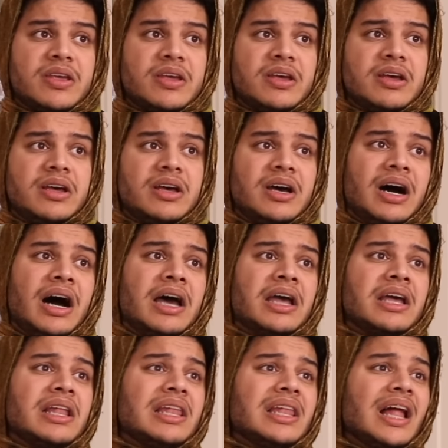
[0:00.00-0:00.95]
के लिए
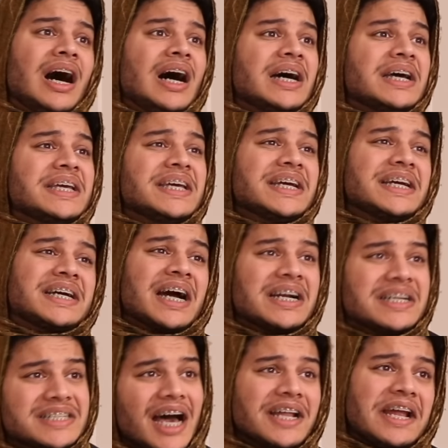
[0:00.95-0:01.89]
ला एक
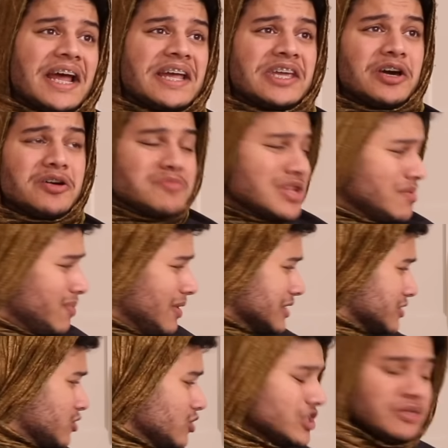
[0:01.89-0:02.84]
घंटा रह गया और मेरे
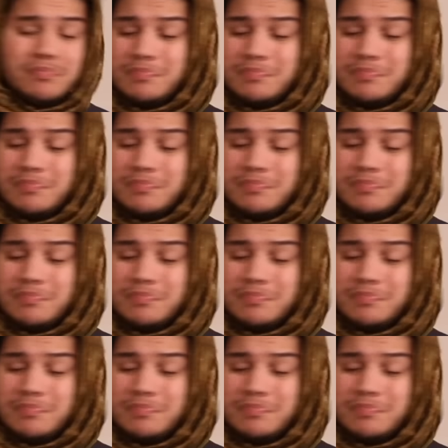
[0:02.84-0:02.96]
पास कुछ